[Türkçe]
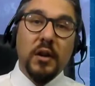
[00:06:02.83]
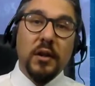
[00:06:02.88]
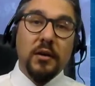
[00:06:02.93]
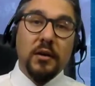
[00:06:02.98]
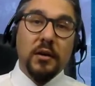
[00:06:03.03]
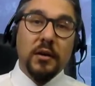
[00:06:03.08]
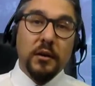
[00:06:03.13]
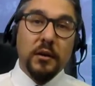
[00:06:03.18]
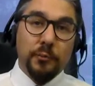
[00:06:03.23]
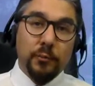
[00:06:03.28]

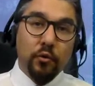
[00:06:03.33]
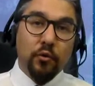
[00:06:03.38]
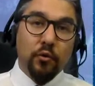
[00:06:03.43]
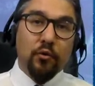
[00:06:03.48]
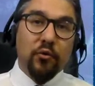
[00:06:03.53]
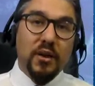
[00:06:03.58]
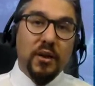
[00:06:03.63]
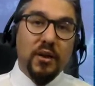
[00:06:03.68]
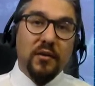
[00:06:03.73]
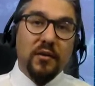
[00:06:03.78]
üyelerinin de bu
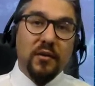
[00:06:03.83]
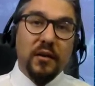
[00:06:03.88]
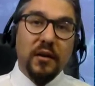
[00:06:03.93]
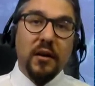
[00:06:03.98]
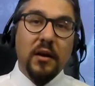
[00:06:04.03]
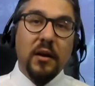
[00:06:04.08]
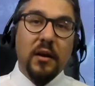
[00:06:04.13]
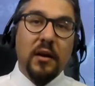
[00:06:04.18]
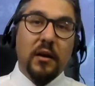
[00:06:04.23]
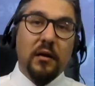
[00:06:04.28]

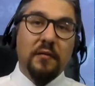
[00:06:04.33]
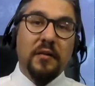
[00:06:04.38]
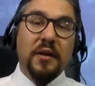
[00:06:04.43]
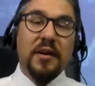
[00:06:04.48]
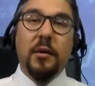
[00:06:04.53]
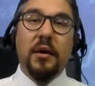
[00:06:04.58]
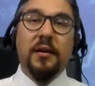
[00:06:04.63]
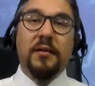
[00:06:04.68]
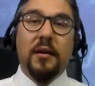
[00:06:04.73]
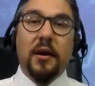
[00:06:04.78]
süreçte
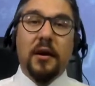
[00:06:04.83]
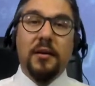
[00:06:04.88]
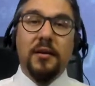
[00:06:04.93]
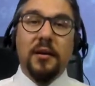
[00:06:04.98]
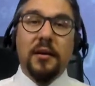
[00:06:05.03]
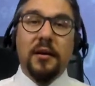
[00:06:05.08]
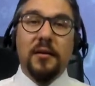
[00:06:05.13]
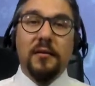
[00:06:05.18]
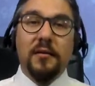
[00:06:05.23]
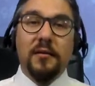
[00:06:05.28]
vereceği
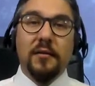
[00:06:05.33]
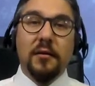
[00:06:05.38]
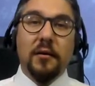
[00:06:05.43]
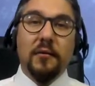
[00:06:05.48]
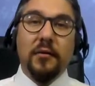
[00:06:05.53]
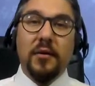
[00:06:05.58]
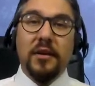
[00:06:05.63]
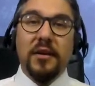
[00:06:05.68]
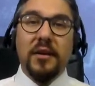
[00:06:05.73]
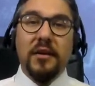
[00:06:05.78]
mesajlar
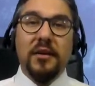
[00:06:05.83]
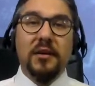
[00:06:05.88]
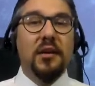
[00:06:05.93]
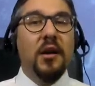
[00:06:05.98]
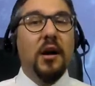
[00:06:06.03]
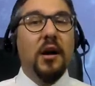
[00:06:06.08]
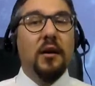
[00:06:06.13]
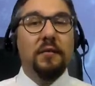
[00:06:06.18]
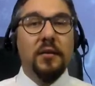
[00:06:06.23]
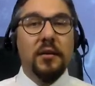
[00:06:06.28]
aslında
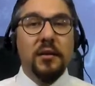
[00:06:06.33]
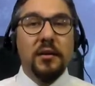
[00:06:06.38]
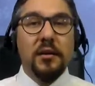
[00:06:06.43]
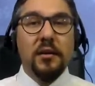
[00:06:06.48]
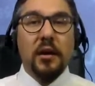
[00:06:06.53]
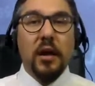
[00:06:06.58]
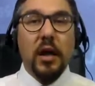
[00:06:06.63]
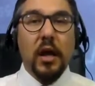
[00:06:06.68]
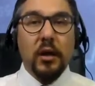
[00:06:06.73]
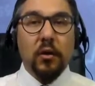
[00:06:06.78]
Fed'in
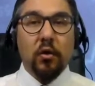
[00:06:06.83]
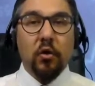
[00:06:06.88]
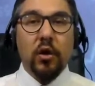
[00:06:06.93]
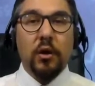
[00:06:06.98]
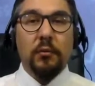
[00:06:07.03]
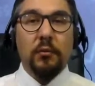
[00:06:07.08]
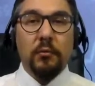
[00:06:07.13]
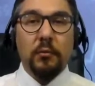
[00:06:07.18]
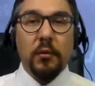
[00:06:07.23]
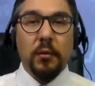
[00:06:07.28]
tavrını
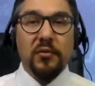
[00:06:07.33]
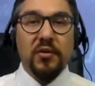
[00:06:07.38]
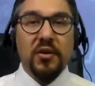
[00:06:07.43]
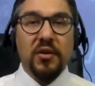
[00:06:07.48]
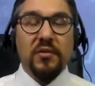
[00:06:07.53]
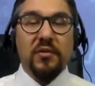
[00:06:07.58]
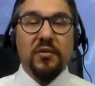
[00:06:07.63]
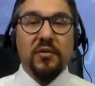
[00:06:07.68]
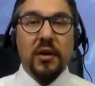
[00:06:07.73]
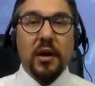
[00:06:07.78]

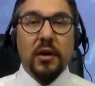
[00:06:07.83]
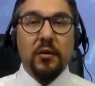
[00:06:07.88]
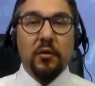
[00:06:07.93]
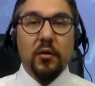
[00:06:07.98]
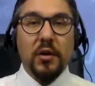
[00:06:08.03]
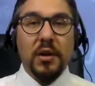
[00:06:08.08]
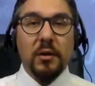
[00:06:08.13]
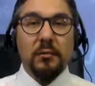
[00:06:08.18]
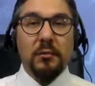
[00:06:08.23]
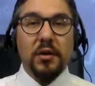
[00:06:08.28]
görebilmemiz açısından
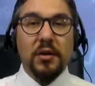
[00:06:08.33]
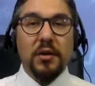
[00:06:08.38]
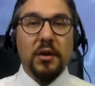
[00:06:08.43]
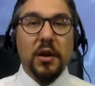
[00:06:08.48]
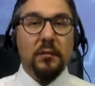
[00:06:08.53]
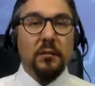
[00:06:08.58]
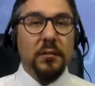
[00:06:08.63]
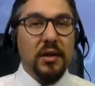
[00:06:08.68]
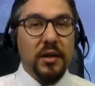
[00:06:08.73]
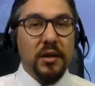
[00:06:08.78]

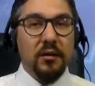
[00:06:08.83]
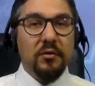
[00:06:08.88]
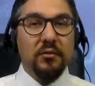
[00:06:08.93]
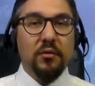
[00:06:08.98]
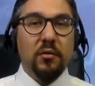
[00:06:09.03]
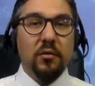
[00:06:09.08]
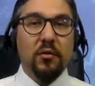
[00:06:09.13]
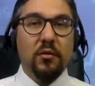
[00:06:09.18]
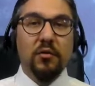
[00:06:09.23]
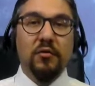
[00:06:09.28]
önemlidir. Ama yine
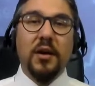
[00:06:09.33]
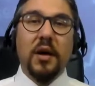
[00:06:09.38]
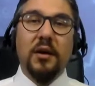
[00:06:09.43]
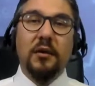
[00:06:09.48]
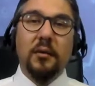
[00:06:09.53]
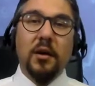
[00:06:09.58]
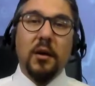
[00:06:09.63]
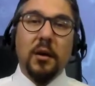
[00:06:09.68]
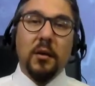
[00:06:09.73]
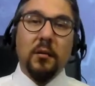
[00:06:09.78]
söylüyoruz
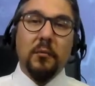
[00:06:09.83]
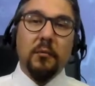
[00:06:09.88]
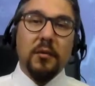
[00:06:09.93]
yani